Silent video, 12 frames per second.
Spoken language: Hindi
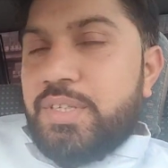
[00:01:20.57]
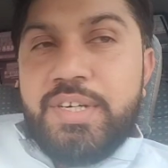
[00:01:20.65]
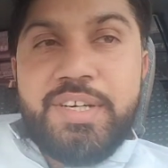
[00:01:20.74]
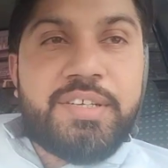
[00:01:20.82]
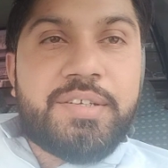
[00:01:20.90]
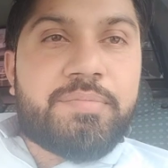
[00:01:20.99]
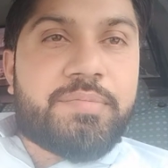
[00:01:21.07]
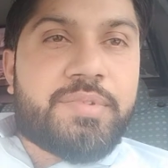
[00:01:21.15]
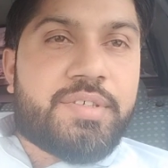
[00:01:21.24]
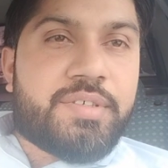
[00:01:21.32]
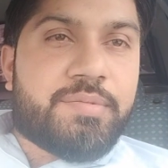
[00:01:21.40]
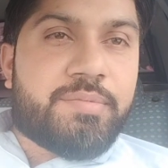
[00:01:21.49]
गाड़ी
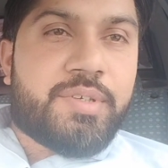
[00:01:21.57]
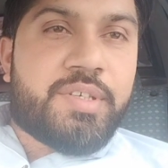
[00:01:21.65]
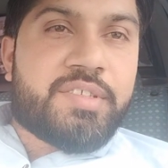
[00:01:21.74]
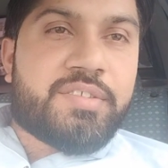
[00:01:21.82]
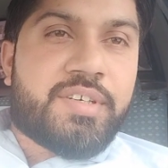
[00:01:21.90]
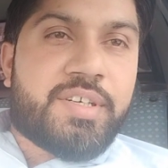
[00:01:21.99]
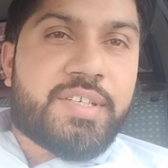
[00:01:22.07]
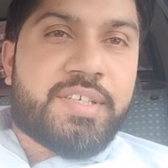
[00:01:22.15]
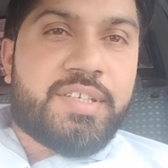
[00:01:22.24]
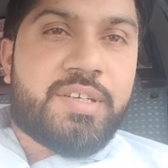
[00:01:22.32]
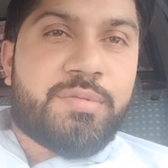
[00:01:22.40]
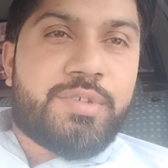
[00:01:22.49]
मैंने स्टार्ट
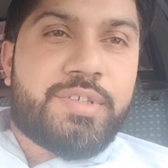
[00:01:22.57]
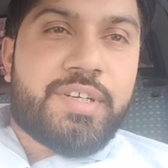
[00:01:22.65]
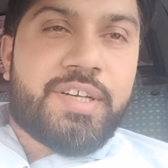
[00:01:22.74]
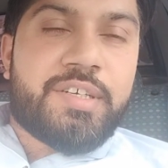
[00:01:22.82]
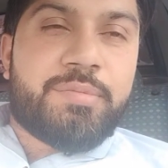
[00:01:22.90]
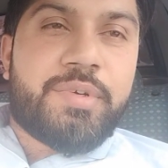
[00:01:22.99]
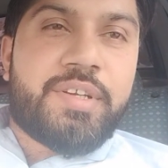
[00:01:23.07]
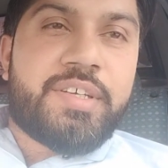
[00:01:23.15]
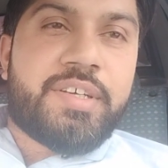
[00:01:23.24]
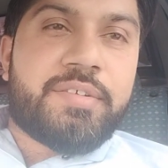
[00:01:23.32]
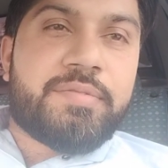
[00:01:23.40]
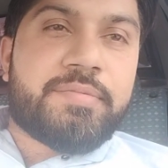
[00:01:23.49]
की है मुझे ड्राइड मिली है